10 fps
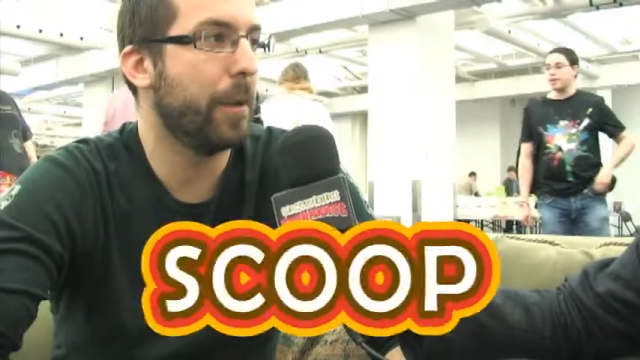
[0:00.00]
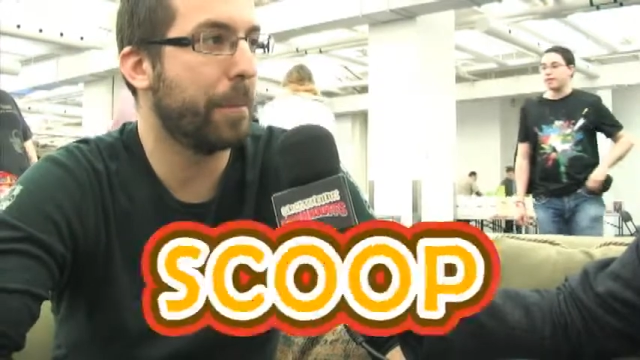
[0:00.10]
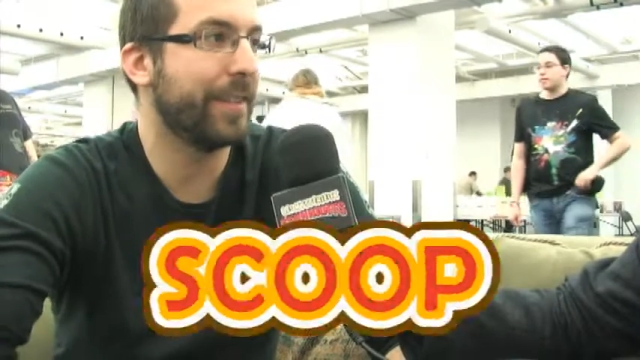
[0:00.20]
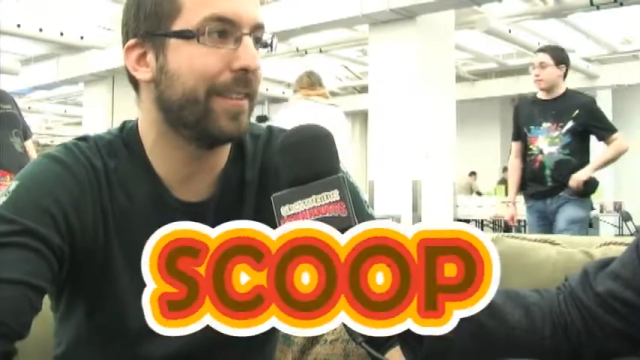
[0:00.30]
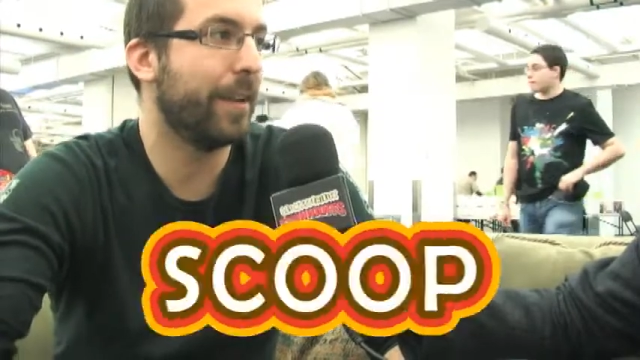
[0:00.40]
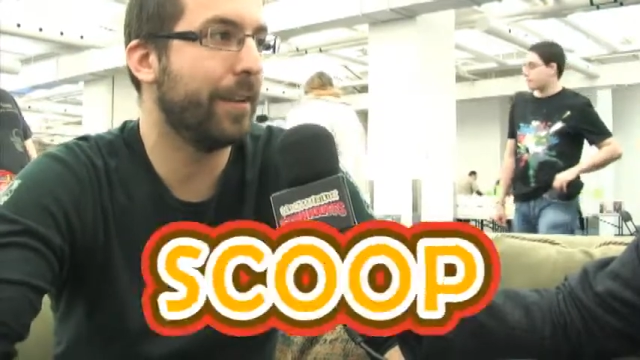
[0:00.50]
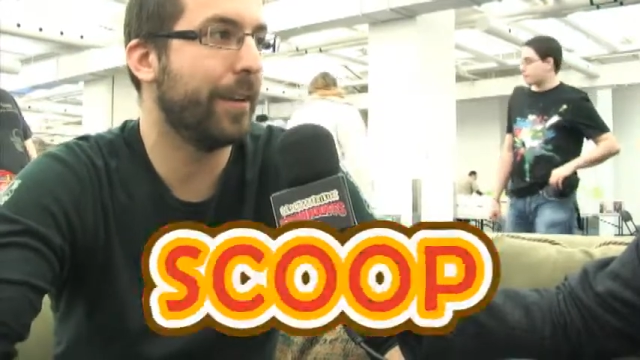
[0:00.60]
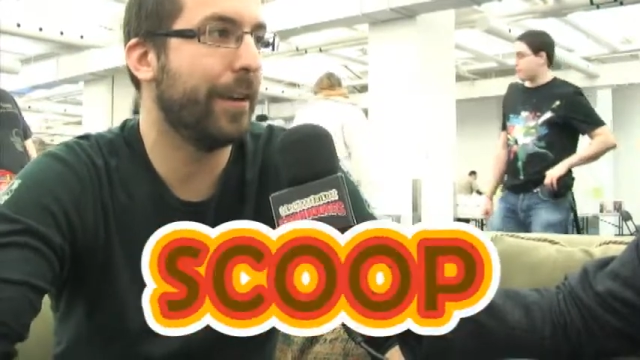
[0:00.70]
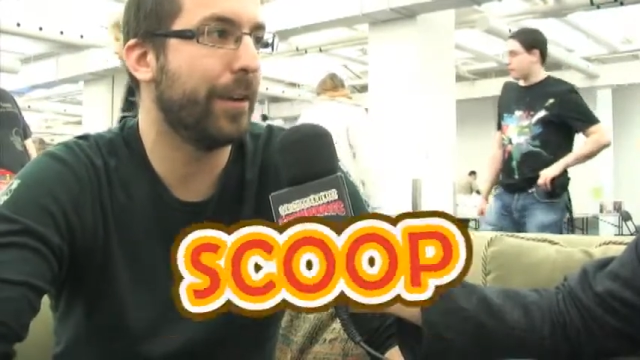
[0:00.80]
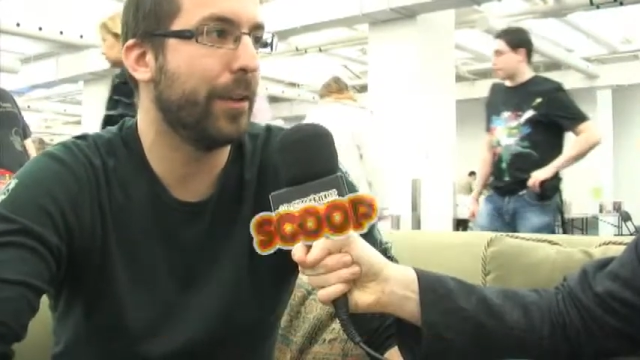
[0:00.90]
président
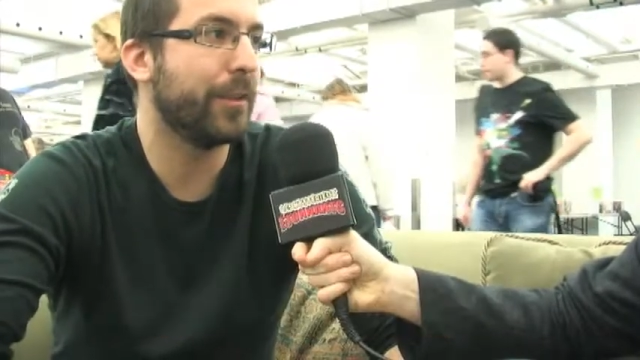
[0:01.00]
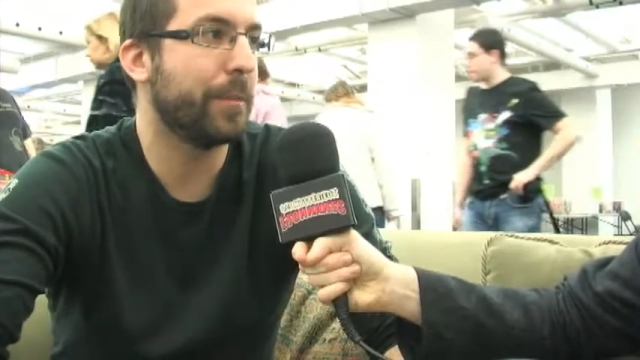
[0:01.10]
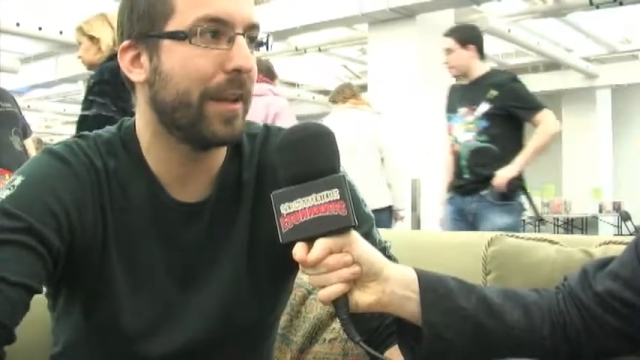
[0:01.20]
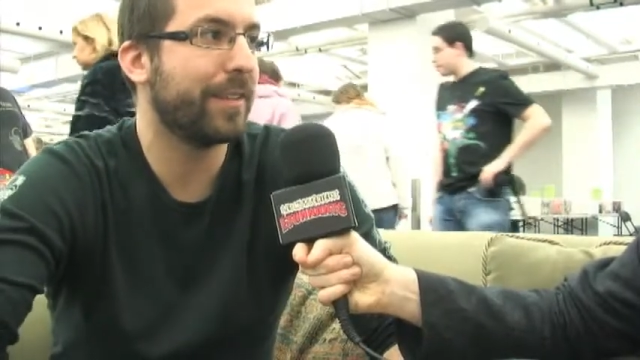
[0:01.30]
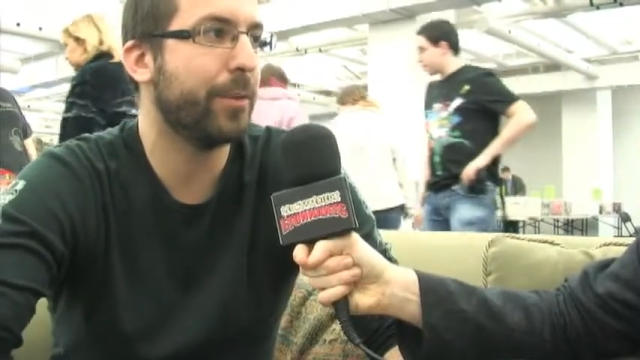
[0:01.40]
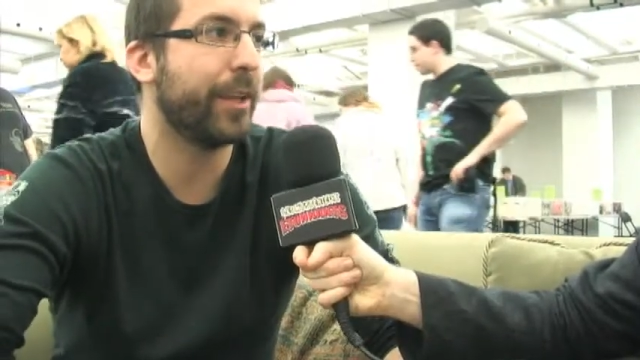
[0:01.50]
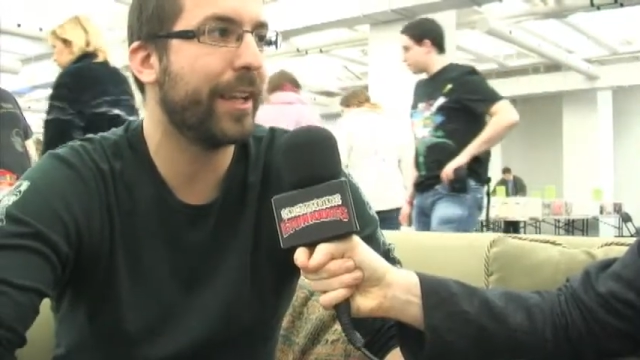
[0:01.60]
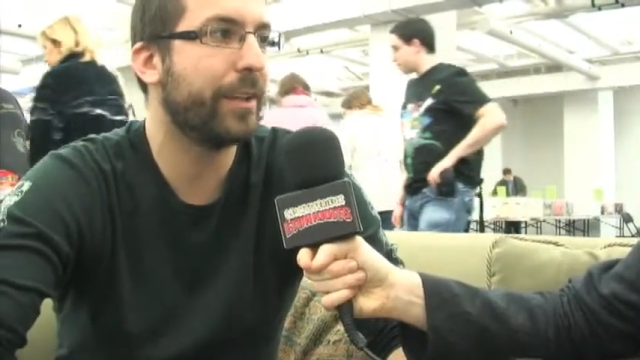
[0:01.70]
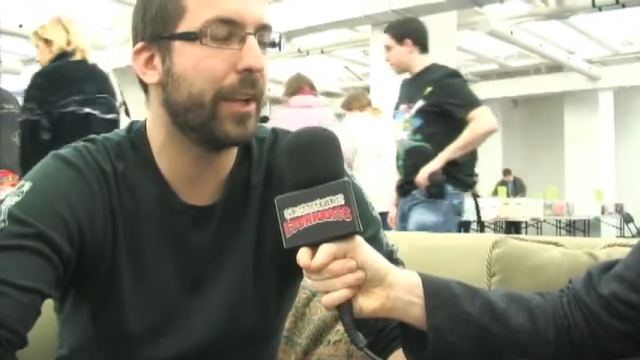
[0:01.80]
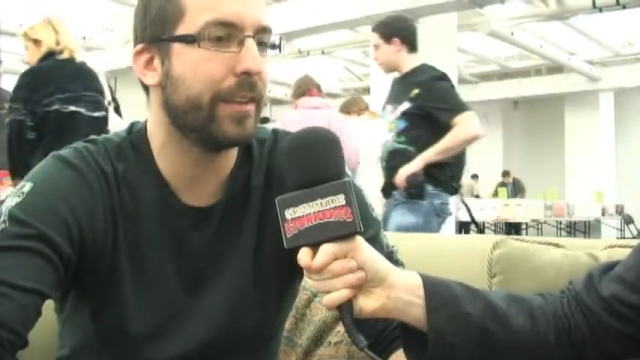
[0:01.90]
de, de Spasme, il y a
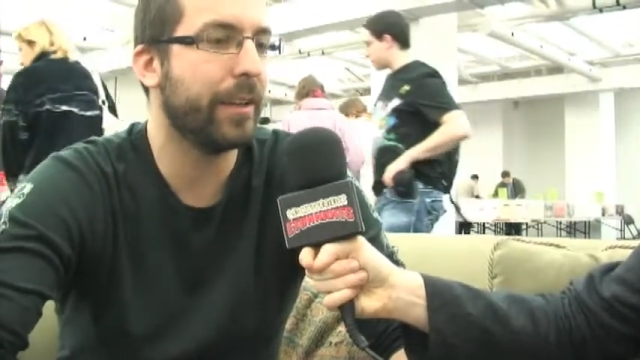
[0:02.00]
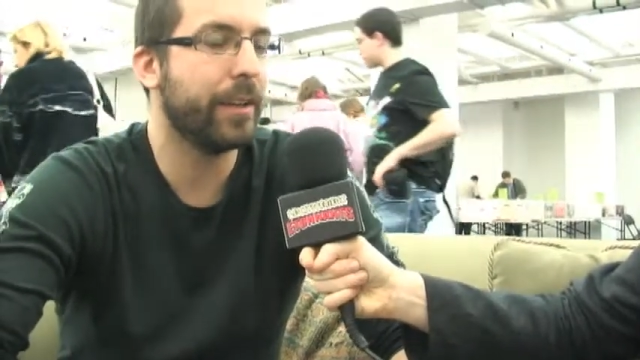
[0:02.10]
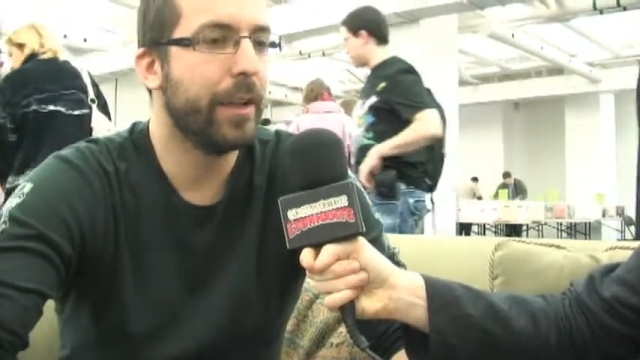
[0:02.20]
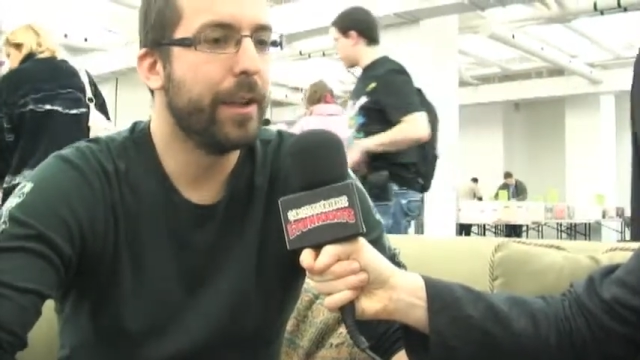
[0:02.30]
quelques temps